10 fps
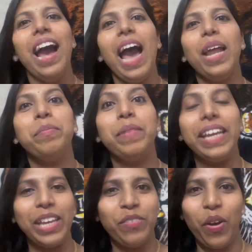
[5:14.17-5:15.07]
అండ్
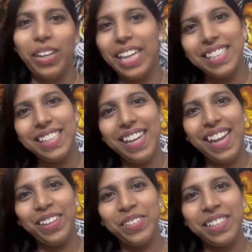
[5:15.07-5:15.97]
మీకు ఈ వ్లాగ్ నచ్చిందని
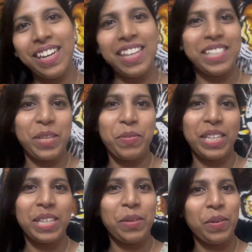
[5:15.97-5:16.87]
అనుకుంటారు నచ్చితే
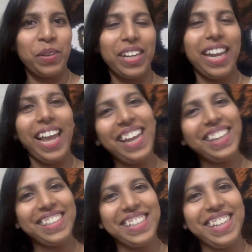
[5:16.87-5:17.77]
మాత్రం తప్పకుండా లైక్
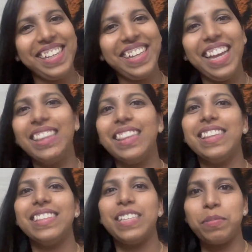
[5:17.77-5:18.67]
అయితే చేయండి అండ్
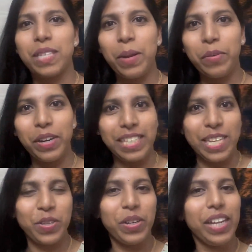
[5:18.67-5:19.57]
సబ్స్క్రైబ్ కూడా
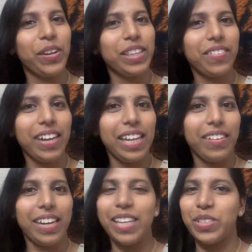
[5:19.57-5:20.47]
చేసుకోండి కొత్త వాళ్ళు
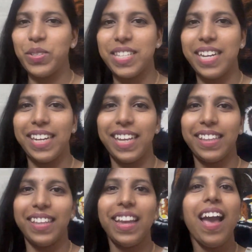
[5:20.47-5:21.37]
ఎవరైనా చూస్తున్నట్టయితే